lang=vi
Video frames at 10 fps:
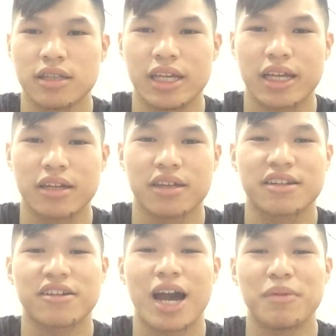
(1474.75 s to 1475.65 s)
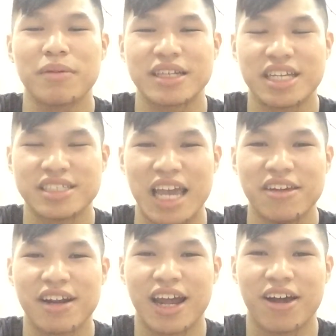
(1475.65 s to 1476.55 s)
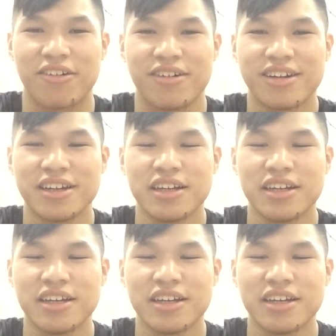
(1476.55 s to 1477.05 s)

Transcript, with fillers: Thì trường hợp đó các bạn sẽ như thế nào?